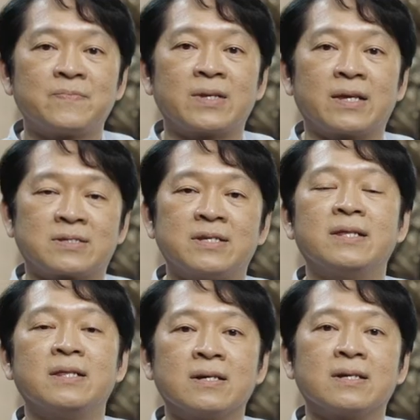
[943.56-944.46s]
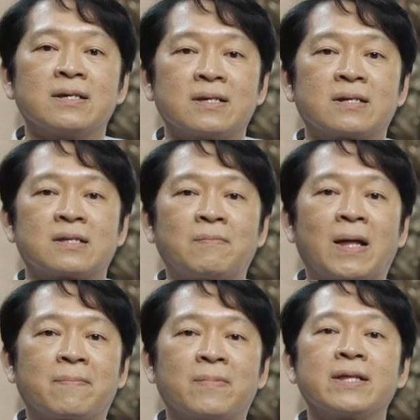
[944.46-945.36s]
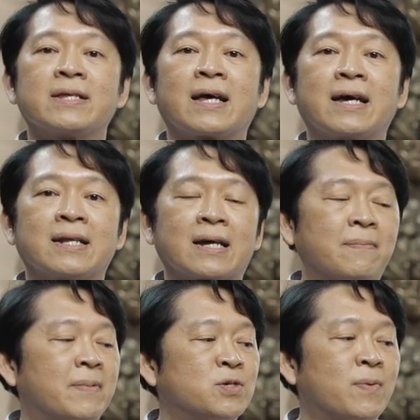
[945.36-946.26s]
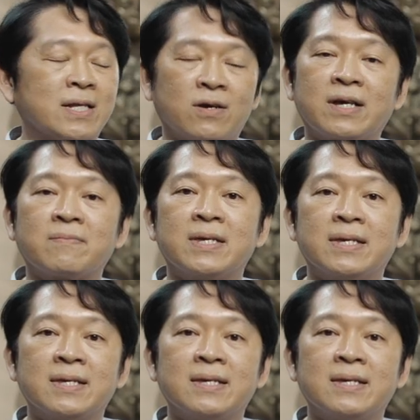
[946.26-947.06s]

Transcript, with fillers: อีกชนิดหนึ่งสำหรับประเทศไทยนะครับปัจจุบันก็ยังมี